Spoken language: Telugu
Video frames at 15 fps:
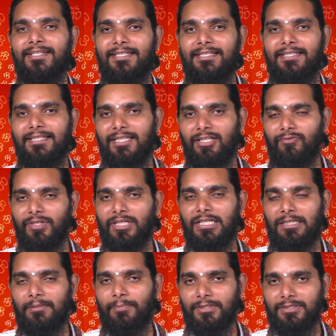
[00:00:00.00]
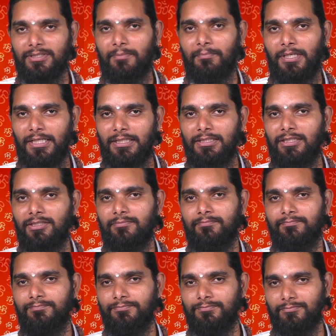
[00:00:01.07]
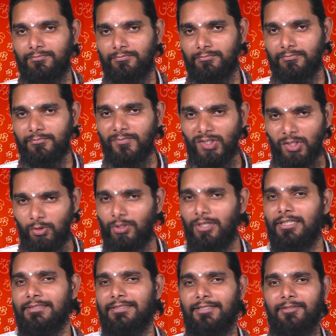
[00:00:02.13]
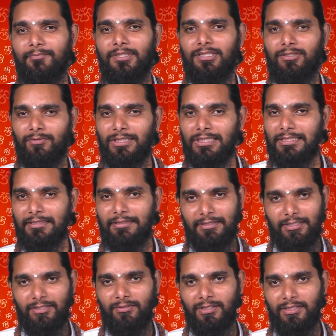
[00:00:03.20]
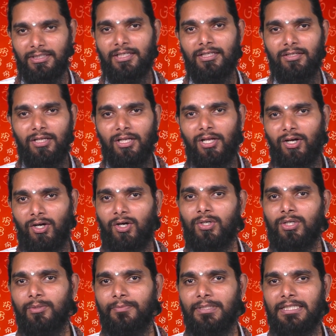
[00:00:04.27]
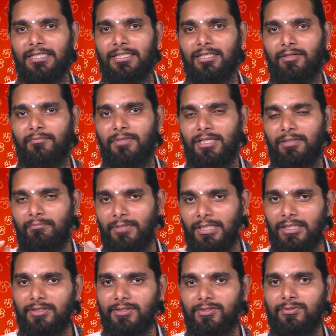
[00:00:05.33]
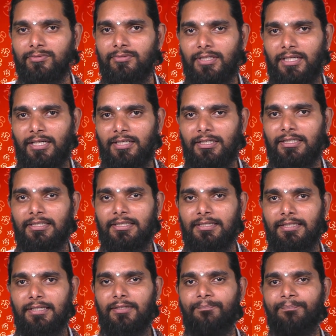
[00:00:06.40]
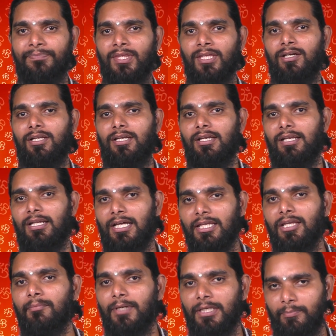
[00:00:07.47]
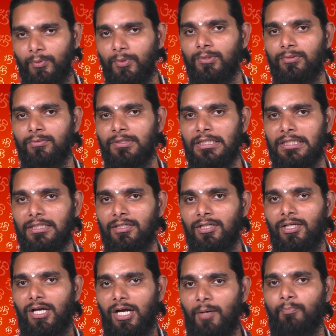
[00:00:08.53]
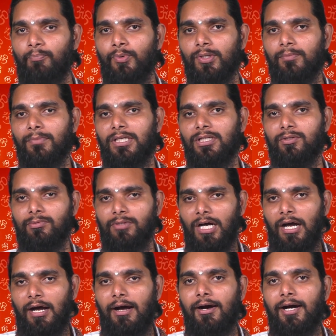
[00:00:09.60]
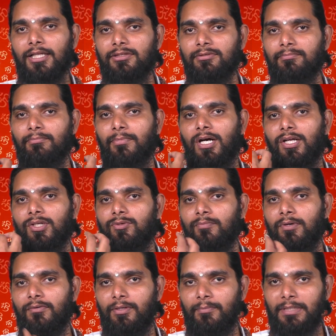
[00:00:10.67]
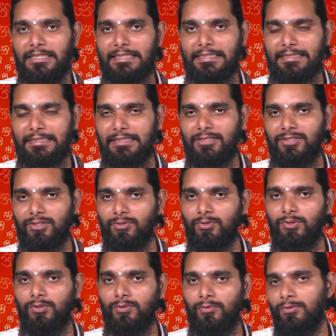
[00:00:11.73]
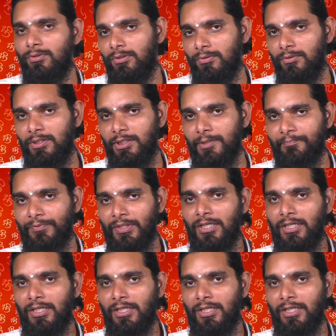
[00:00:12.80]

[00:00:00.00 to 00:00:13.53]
ఈ నిర్వికల్ప సమాధి ఒక్కసారి మనకు వచ్చిన తర్వాత ఆటోమేటిక్గా మన మనస్సు అనేది లయమైపోతుంది అప్పుడు మనకు ఆత్మానుభవం అనేది జరుగుతూ ఉంటుంది